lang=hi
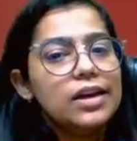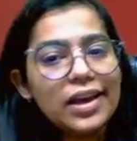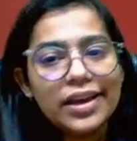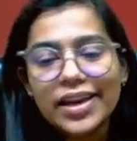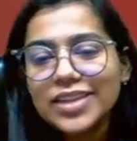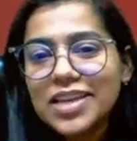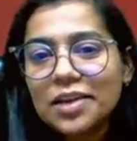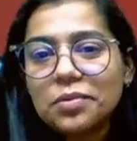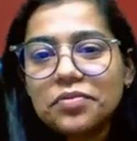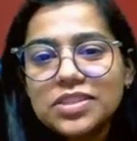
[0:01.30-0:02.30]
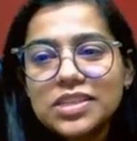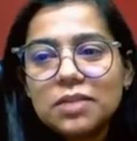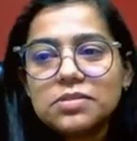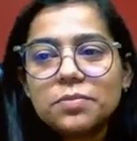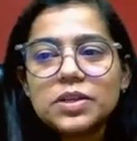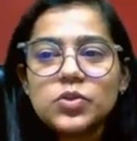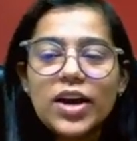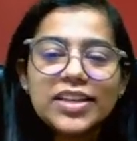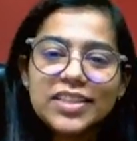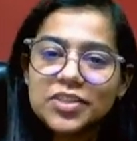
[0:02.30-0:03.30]
हाय गाइस एक बार फिर से आप सबका
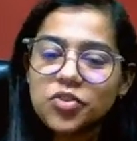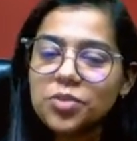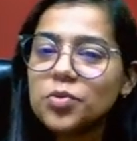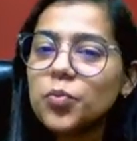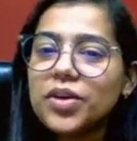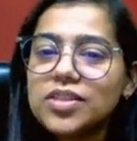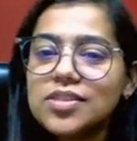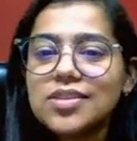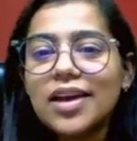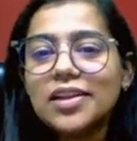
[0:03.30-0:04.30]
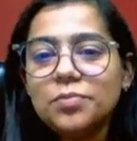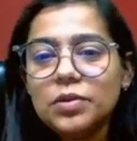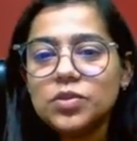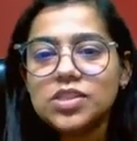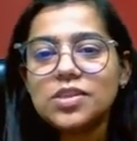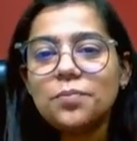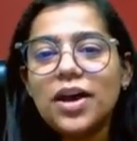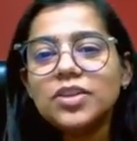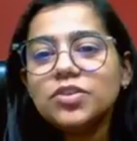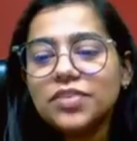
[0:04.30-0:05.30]
स्वागत है ड्रीम यूपीएससी चैनल पे विच इज़ अ
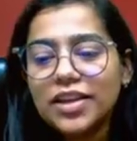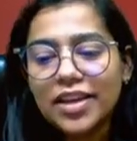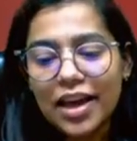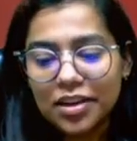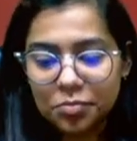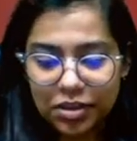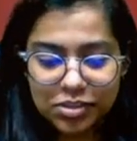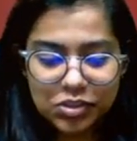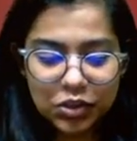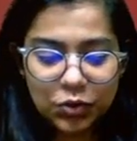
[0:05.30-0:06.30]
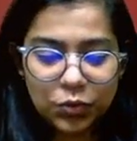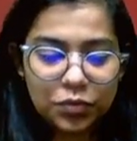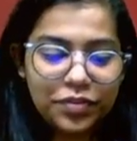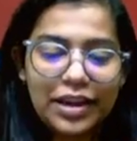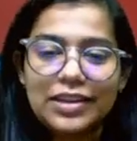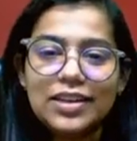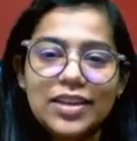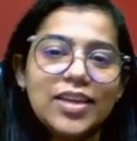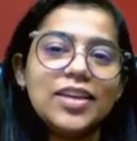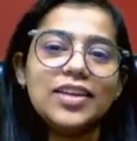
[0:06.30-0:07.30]
पार्ट ऑफ एन अकेडमी सो
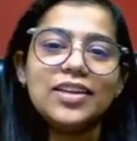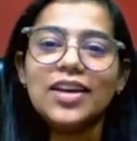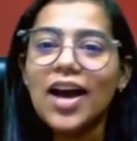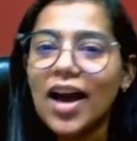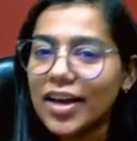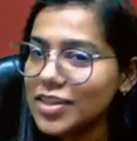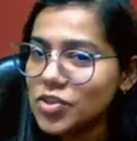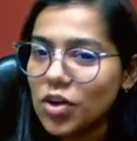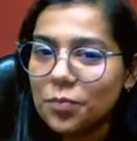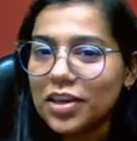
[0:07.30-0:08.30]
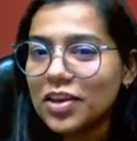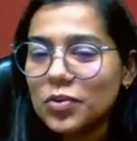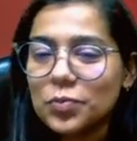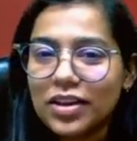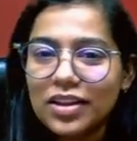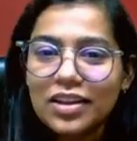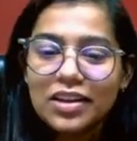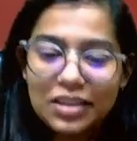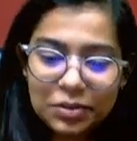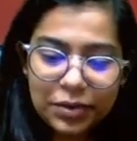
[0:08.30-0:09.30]
फाइनली आ गए इस टॉपिक के ऊपर
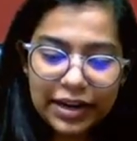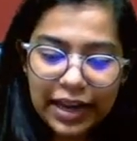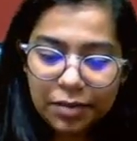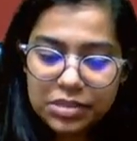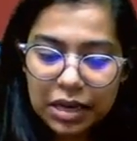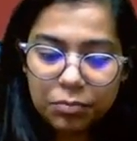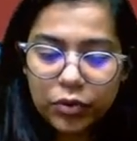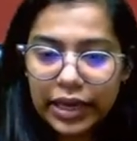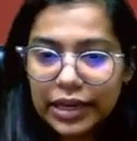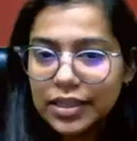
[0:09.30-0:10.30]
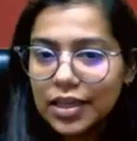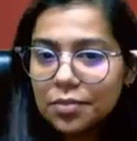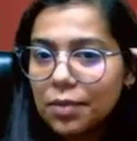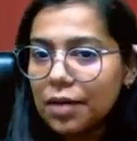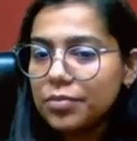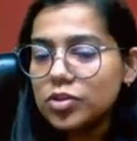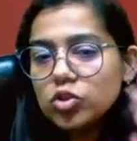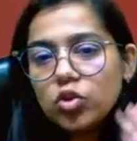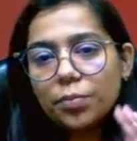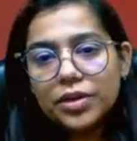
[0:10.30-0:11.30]
बड़े टाइम से आप लोग कह रहे थे कि मैम ये जो
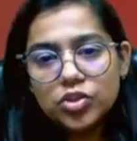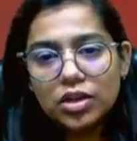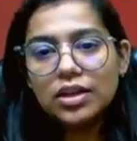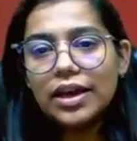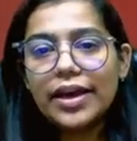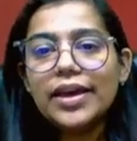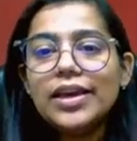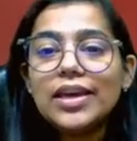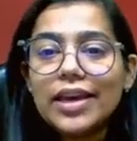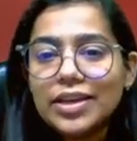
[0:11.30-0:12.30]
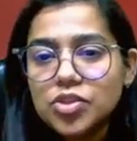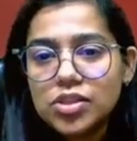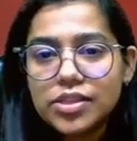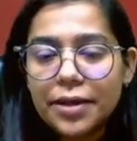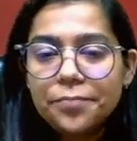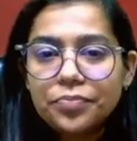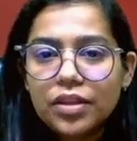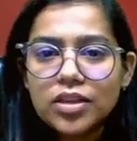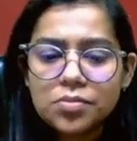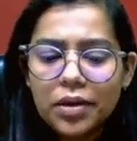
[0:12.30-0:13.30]
टॉपिक चल रहा है ये क्या चीज़ है
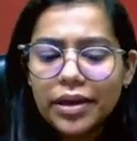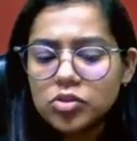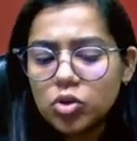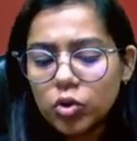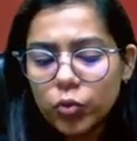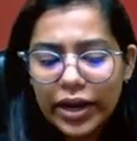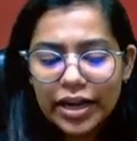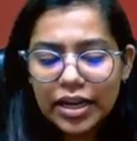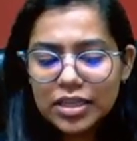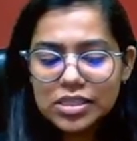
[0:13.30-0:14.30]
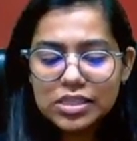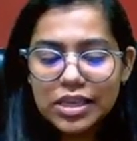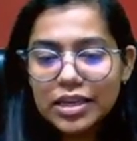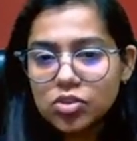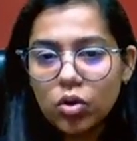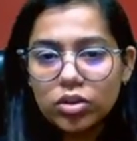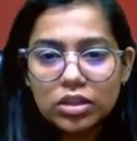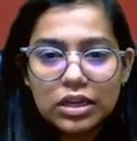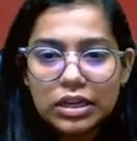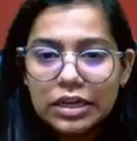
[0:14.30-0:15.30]
इसमें ये जो ट्वेंटी सिक्स और
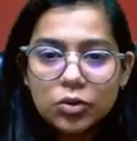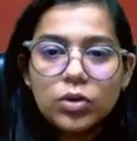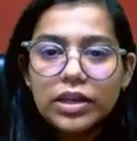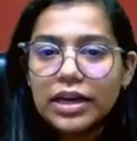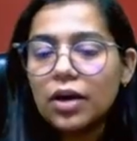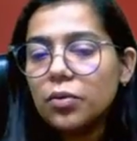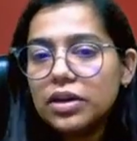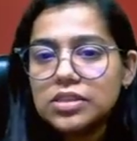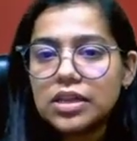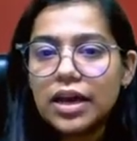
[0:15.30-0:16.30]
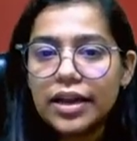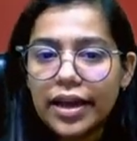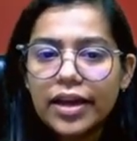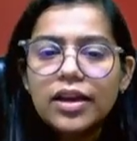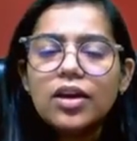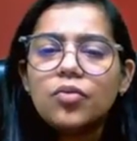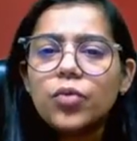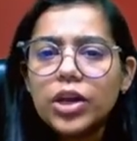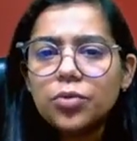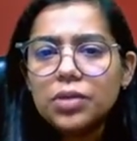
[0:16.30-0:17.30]
थर्टी टू लिखा हुआ नज़र आ रहा है
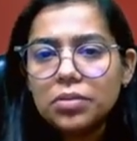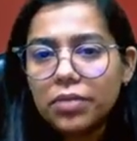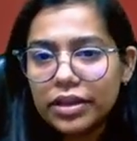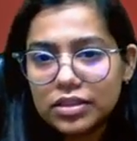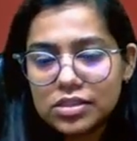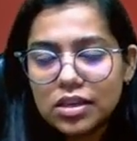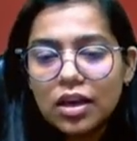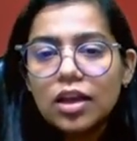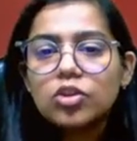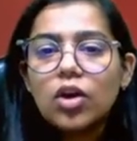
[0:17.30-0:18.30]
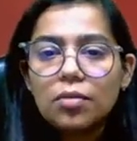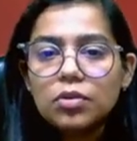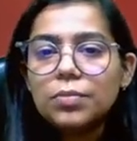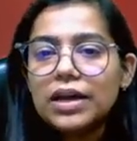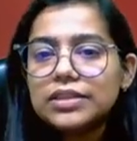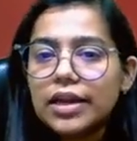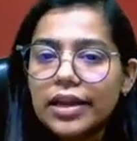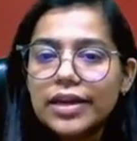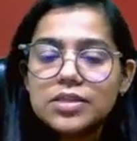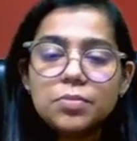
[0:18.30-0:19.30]
वट यू मीन बाय दिस तो हम लोग बात
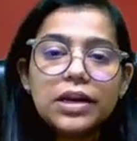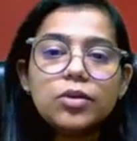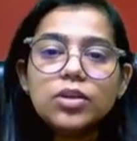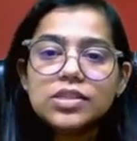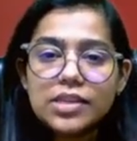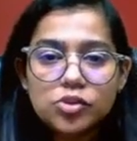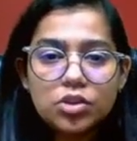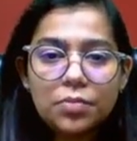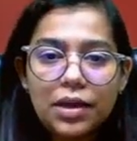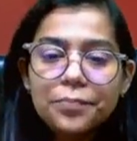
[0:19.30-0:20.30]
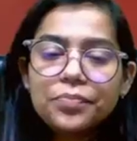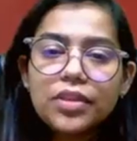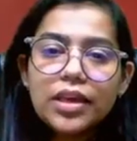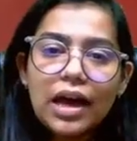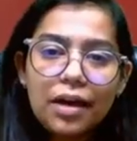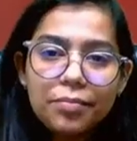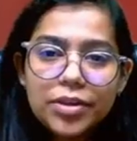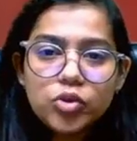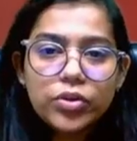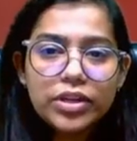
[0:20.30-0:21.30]
करेंगे इस पर्टिकुलर सेशन में कि अभी
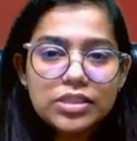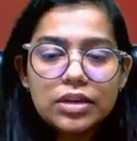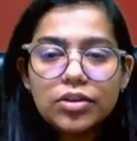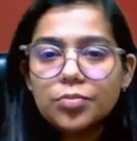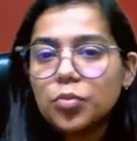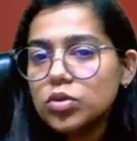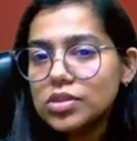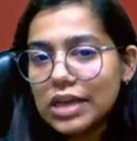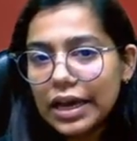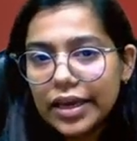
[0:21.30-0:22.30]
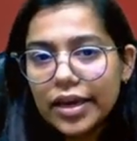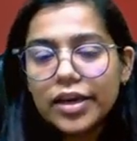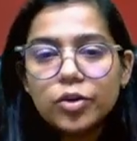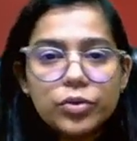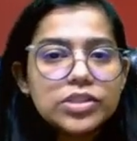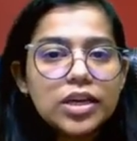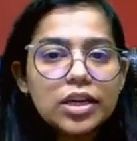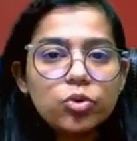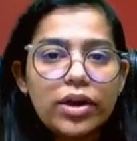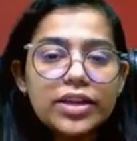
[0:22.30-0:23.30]
जो रिसेंट रिपोर्ट्स आई हैं यूएसए के
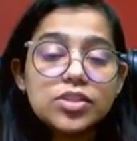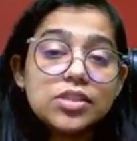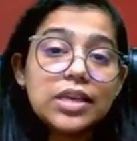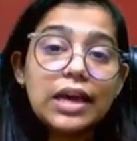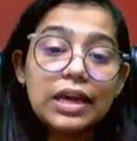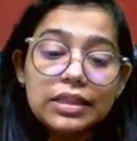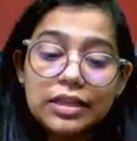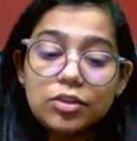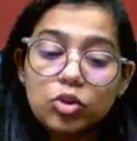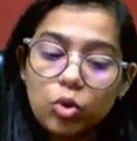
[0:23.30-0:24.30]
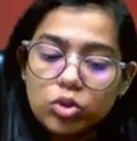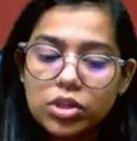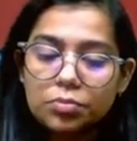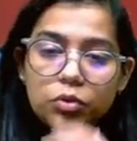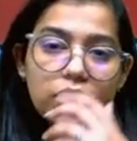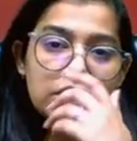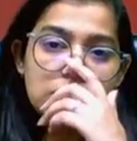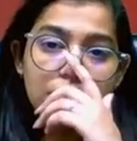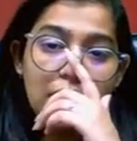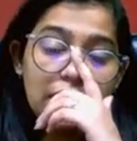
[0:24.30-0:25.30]
द्वारा जिसके अंदर दो शब्दों का
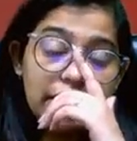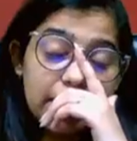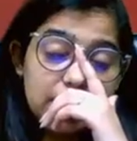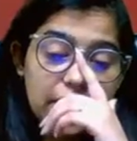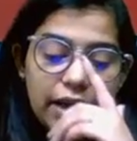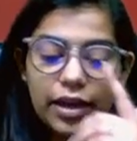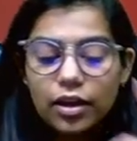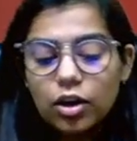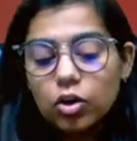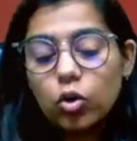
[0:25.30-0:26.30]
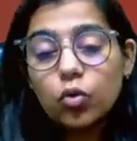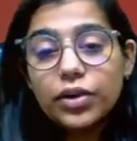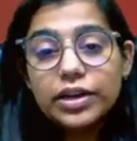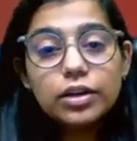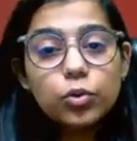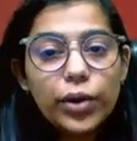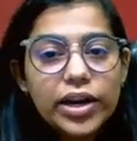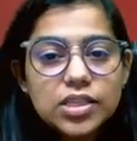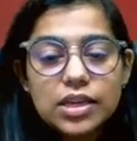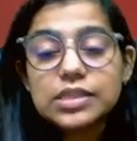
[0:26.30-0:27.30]
इस्तेमाल किया जा रहा है कोविड
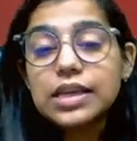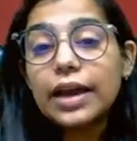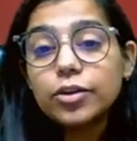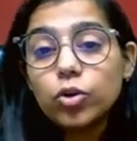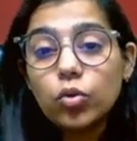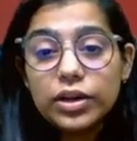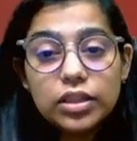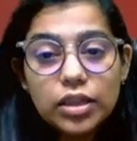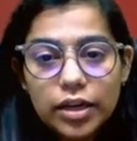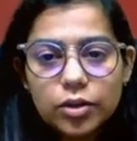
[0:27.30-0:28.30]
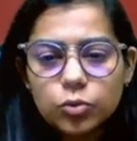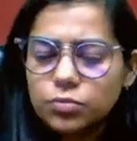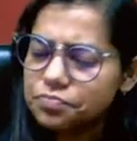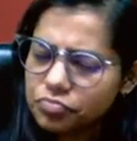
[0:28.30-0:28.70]
ट्वेंटी सिक्स एंड कोविड थर्टी टू